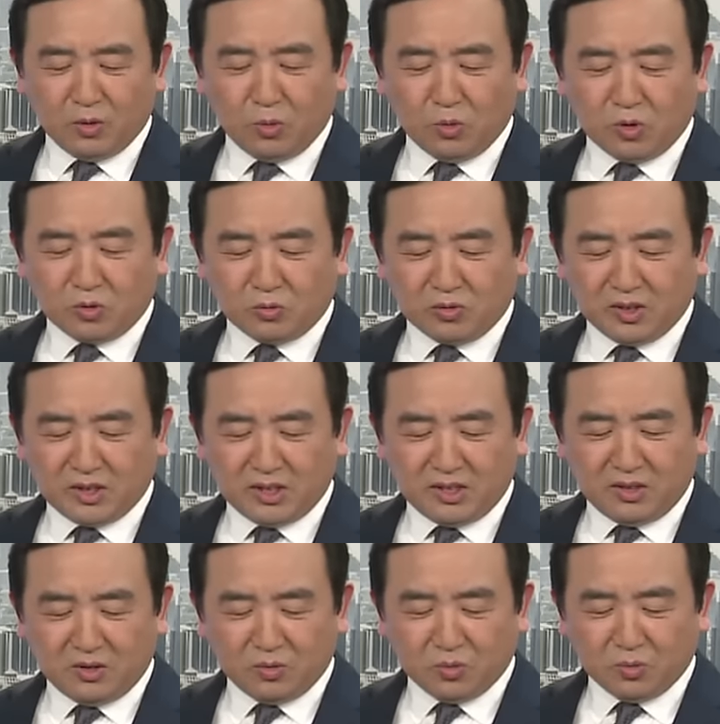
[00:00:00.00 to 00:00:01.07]
获准
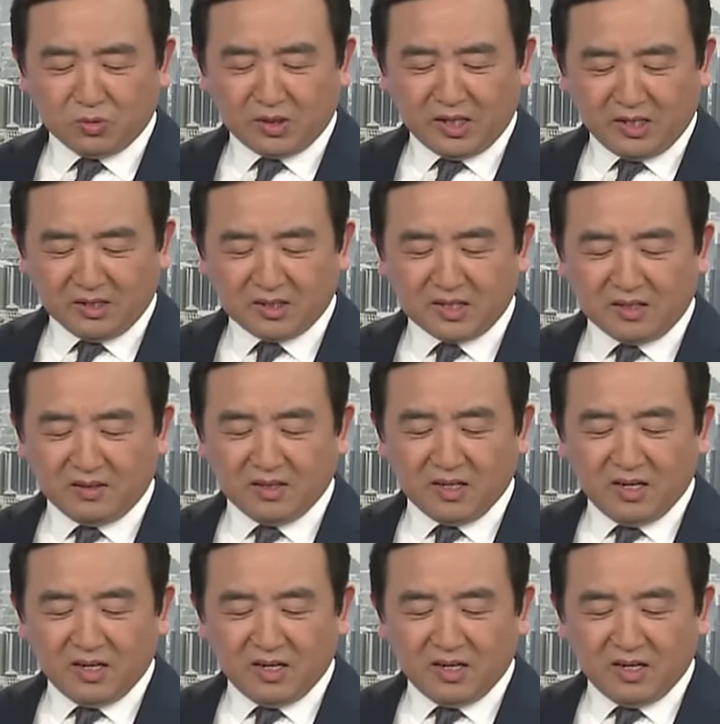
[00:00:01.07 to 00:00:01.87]
进入庭审，